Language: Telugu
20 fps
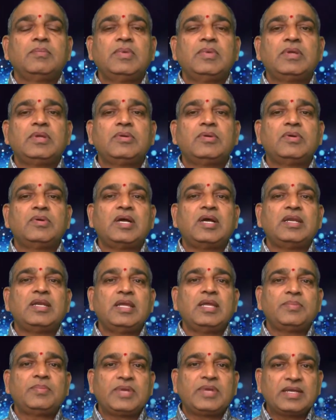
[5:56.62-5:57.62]
మీరు
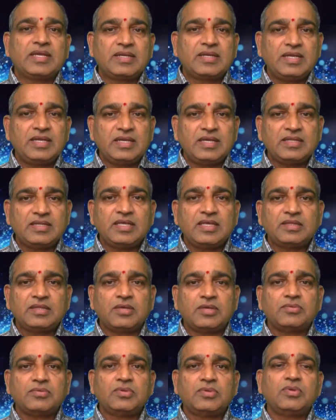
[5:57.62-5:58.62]
అనే ప్రక్రియ
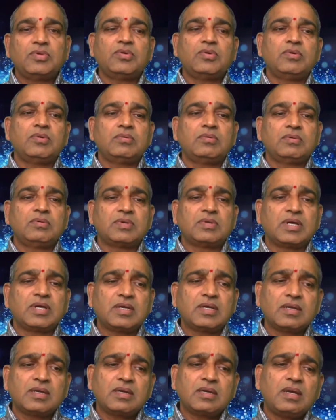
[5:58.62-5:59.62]
ఏదైతే ఉందో
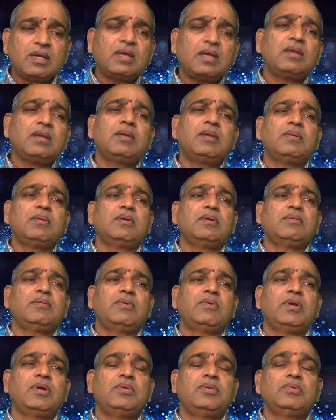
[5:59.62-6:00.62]
రకరకాల
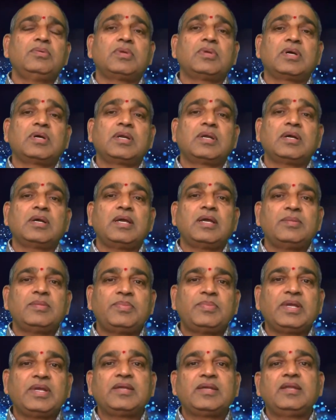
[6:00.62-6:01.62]
వాళ్ళు రకరకాల
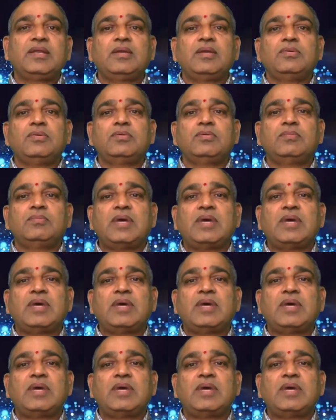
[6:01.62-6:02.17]
ప్రక్రియలు